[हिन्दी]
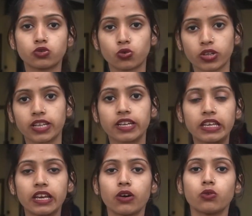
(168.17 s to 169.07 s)
जिनको चोटें
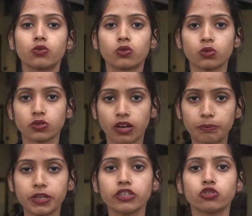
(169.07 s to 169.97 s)
लगी हैं उनको
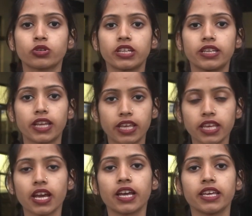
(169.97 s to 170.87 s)
गंभीर चोटें
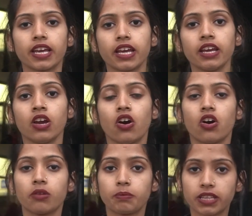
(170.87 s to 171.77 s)
नहीं आई हैं
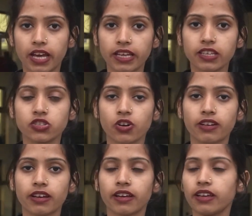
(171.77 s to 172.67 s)
और बताया ये जा
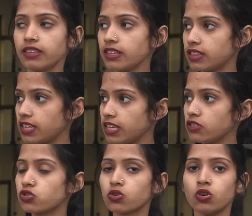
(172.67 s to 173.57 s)
रहा है कि
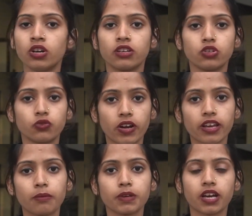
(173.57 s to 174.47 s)
तीन जो युवा
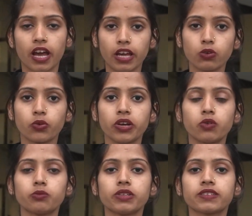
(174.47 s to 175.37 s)
यहाँ पे घायल हुए हैं
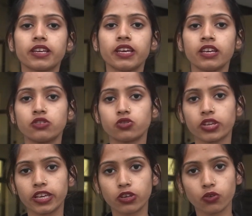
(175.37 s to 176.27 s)
उनमें से जो
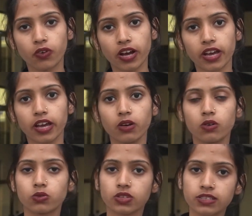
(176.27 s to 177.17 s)
एक युवा है
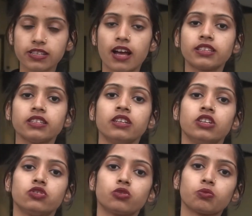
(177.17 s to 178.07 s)
उसके साथ
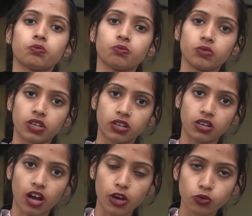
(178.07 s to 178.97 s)
जो
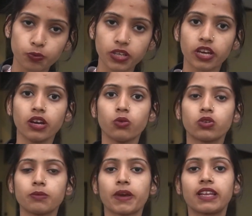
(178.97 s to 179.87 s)
आरोपी हैं
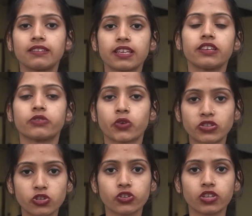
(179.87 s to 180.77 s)
उनकी पहले से ही
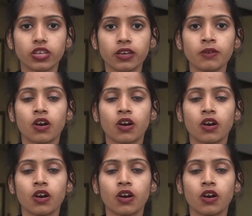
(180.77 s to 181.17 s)
रंजिश थी